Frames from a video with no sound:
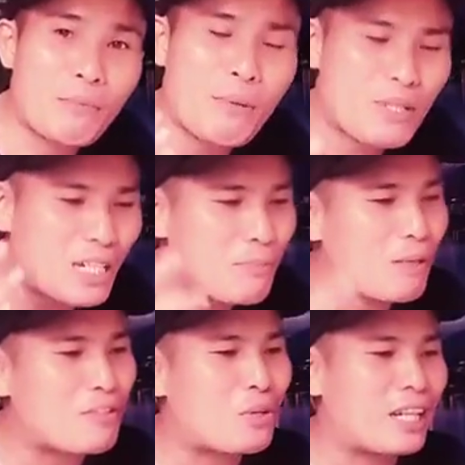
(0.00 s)
Teman-teman sekalian
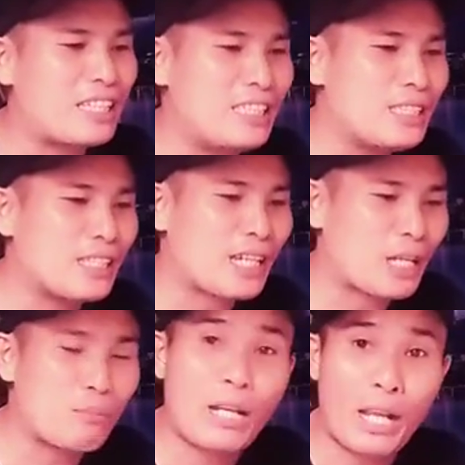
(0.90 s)
pada video kali ini
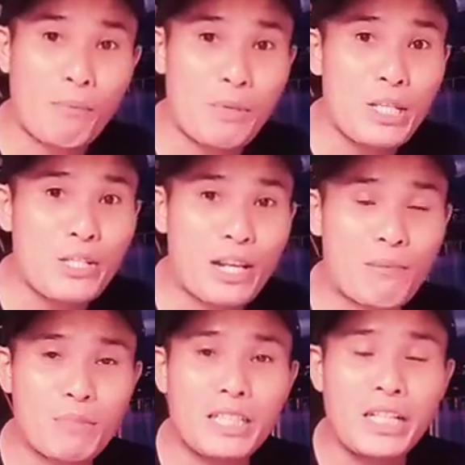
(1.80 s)
kita akan menanggapi
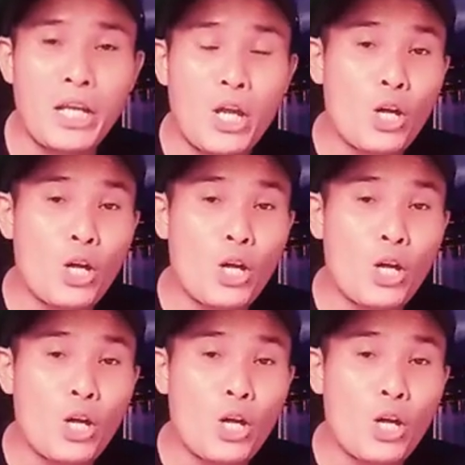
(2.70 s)
ceramah